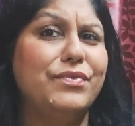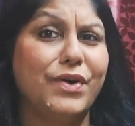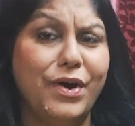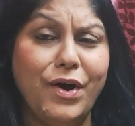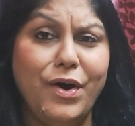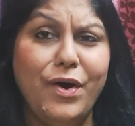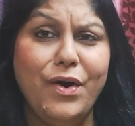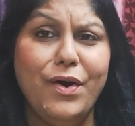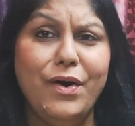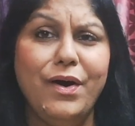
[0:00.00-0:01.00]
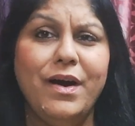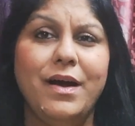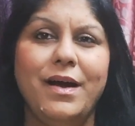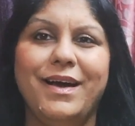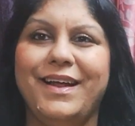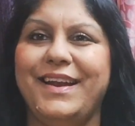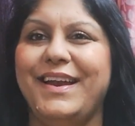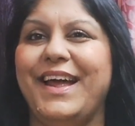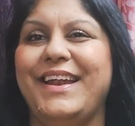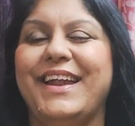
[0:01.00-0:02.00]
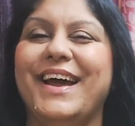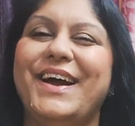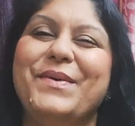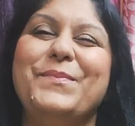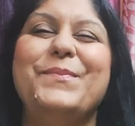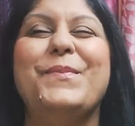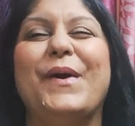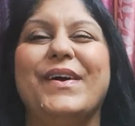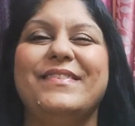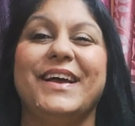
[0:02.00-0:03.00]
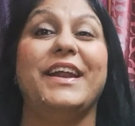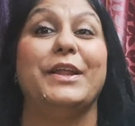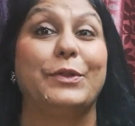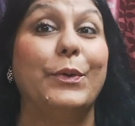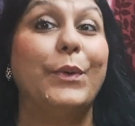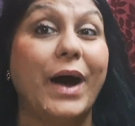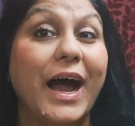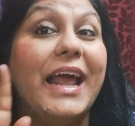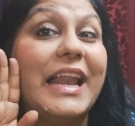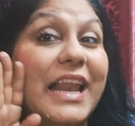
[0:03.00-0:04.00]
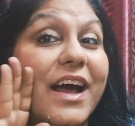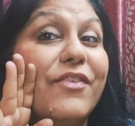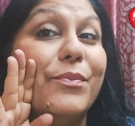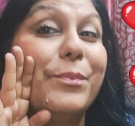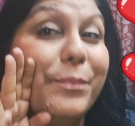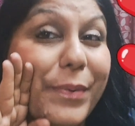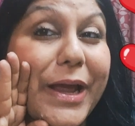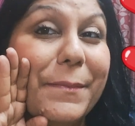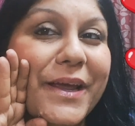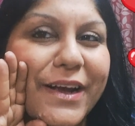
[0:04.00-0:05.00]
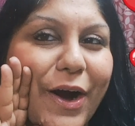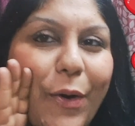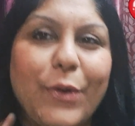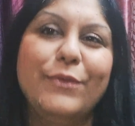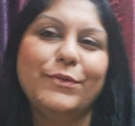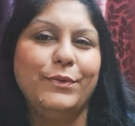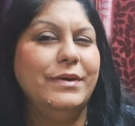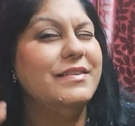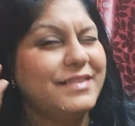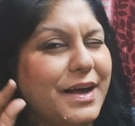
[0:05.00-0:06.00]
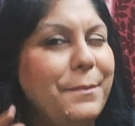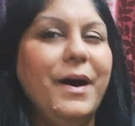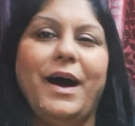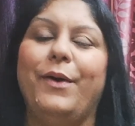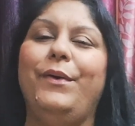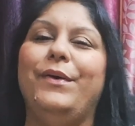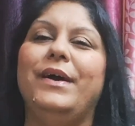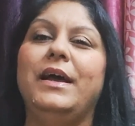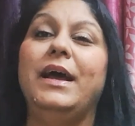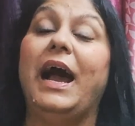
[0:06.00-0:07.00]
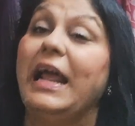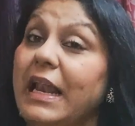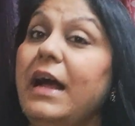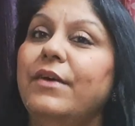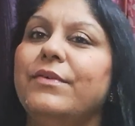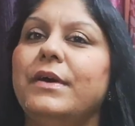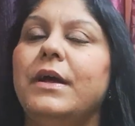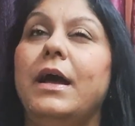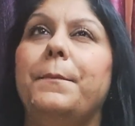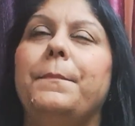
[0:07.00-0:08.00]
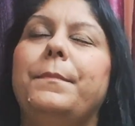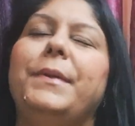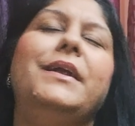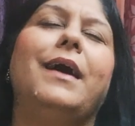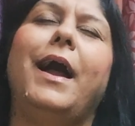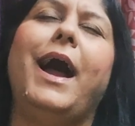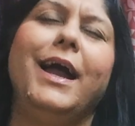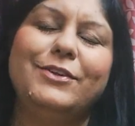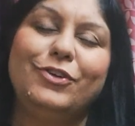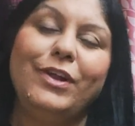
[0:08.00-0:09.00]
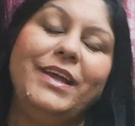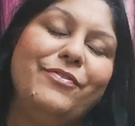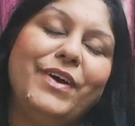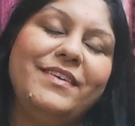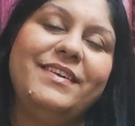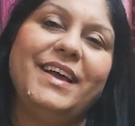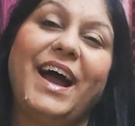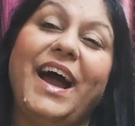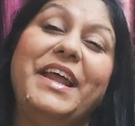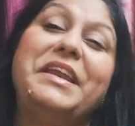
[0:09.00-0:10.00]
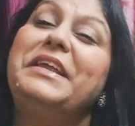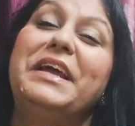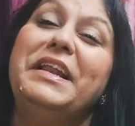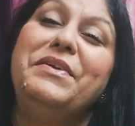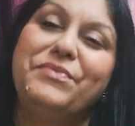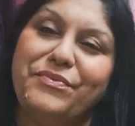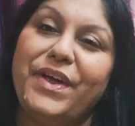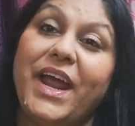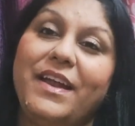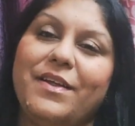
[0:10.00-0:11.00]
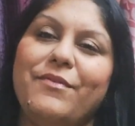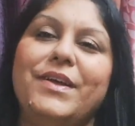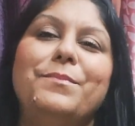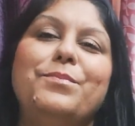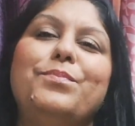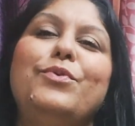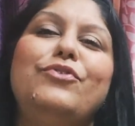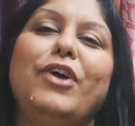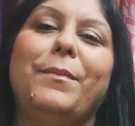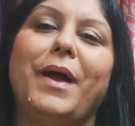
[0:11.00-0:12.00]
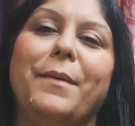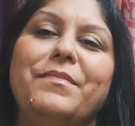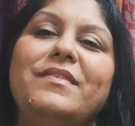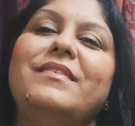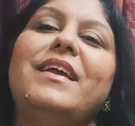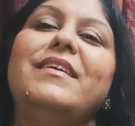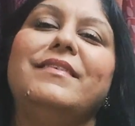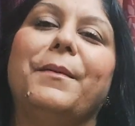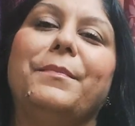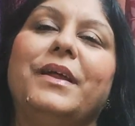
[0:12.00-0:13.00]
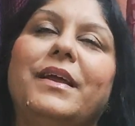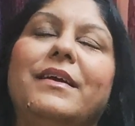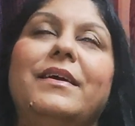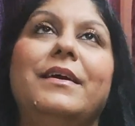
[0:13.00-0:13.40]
फोर ना ना बहुत सारे दो आई लव बेबी का ऑल्सो सम हाउ आई लव बट एक्चुअली इफ आई से आई रियली वेट वेन पूजा मैम से समथिंग